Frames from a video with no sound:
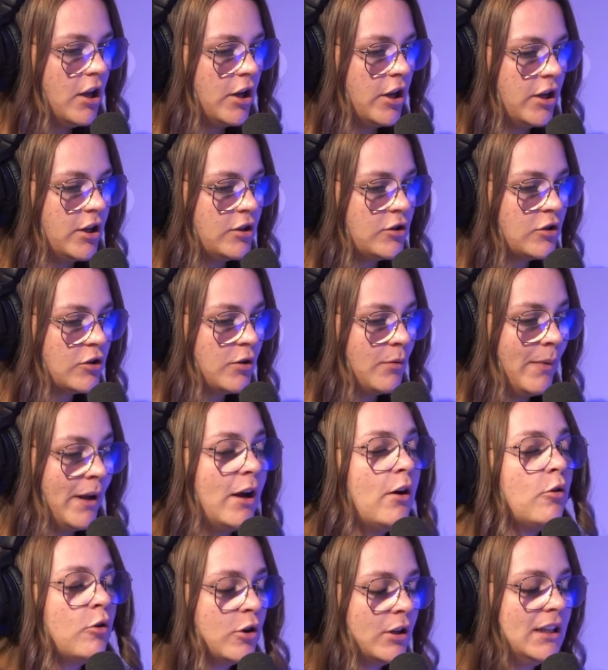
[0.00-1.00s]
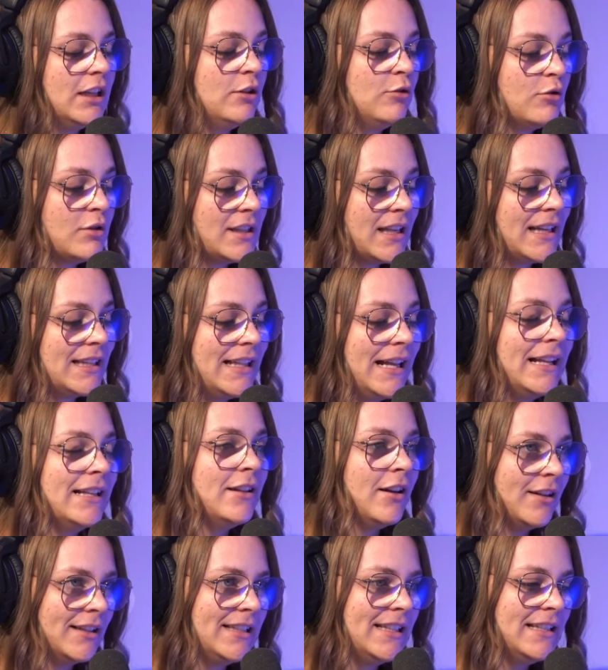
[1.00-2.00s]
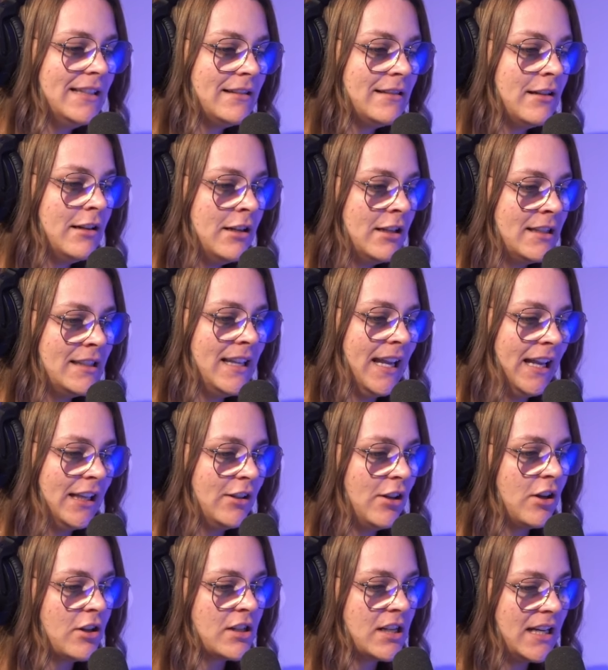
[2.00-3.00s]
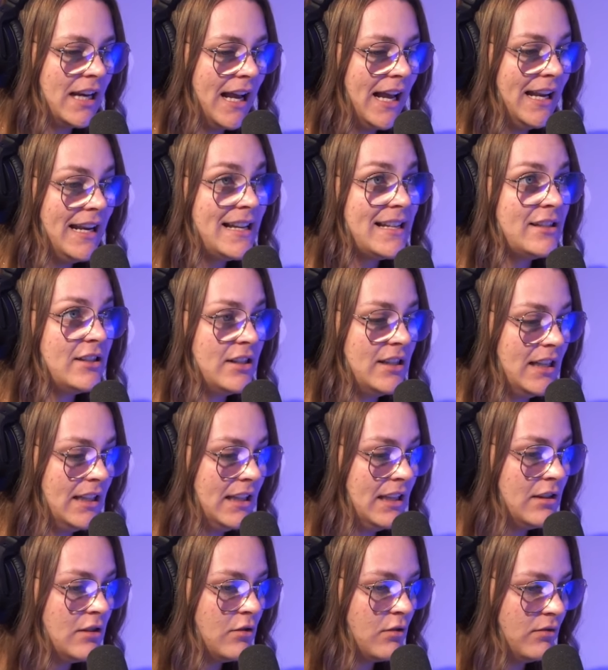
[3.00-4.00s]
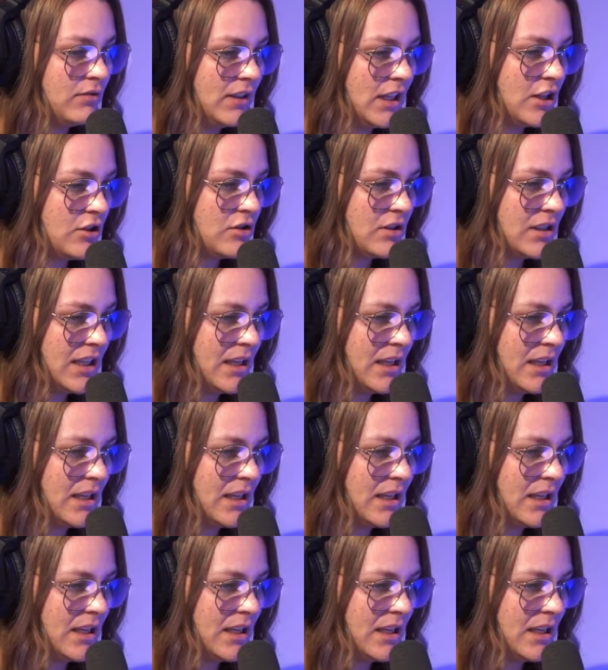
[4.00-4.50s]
Euh, ben, on connaît tous Reynald Dawkins, le directeur général de la Société de sauvetage du